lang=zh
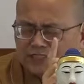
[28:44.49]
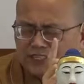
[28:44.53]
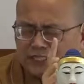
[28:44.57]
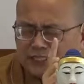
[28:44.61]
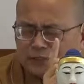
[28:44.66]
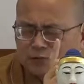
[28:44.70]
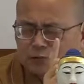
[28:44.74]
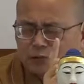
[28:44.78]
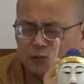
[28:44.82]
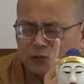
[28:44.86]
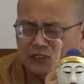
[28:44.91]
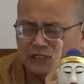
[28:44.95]
非
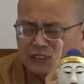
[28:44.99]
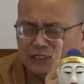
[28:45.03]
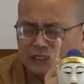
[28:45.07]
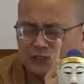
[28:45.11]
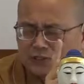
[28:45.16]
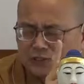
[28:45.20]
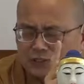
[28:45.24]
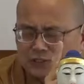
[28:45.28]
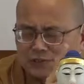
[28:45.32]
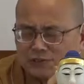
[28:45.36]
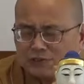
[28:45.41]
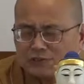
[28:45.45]
果即
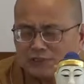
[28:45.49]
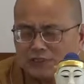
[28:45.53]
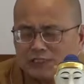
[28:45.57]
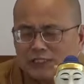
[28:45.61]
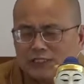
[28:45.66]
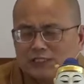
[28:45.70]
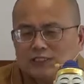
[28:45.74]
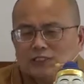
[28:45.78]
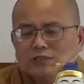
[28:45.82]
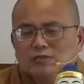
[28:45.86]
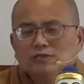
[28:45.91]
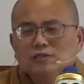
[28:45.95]
果，这种
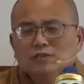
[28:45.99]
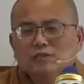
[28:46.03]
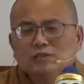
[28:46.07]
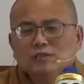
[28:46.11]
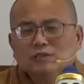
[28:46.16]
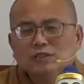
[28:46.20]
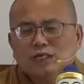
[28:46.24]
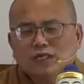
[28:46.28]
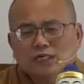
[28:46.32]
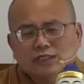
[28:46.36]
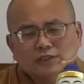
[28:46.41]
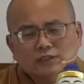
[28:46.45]
戒禁取
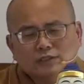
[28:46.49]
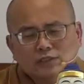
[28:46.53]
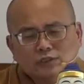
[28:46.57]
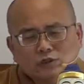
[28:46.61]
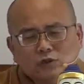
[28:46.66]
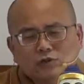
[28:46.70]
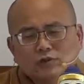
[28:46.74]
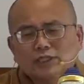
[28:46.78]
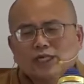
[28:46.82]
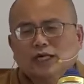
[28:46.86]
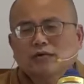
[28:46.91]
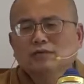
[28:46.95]
很
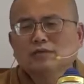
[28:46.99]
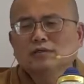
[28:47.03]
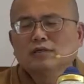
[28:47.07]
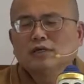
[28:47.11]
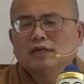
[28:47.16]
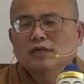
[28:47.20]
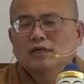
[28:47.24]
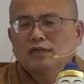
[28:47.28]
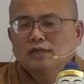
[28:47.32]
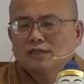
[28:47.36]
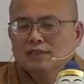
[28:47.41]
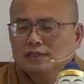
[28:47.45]
重要。
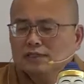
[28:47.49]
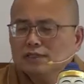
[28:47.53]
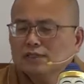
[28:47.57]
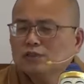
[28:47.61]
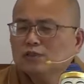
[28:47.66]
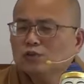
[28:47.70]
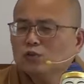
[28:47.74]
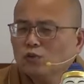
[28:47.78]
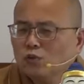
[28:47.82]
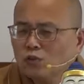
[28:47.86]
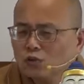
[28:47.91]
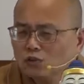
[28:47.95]
可是
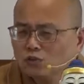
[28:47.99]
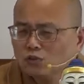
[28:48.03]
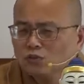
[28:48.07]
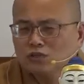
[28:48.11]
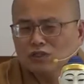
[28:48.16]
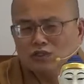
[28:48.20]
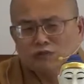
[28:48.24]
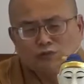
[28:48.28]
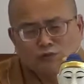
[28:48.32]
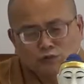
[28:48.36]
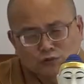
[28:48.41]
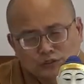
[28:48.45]
多数
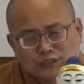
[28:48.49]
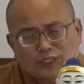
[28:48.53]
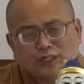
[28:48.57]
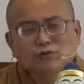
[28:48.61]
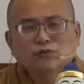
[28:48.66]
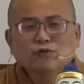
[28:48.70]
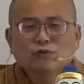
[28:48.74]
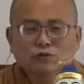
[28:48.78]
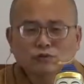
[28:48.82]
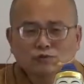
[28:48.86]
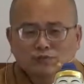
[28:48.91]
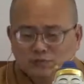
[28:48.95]
的佛教
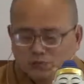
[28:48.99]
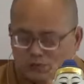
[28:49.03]
徒。